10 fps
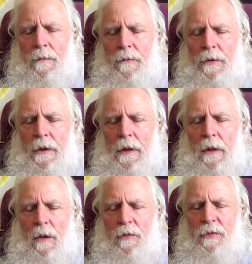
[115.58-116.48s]
Viele
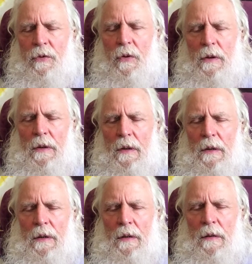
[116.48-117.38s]
laufen noch in die
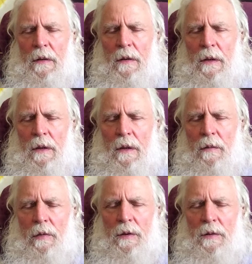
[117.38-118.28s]

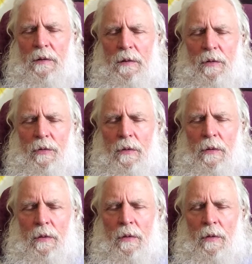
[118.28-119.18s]
Kirche, weil es
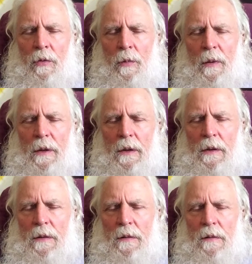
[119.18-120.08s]
üblich
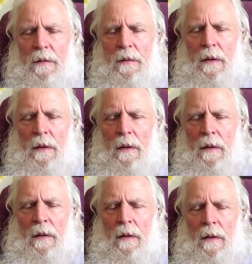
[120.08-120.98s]
ist,
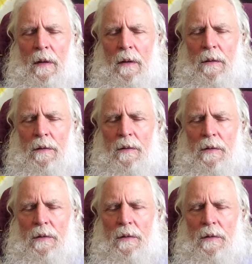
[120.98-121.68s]
als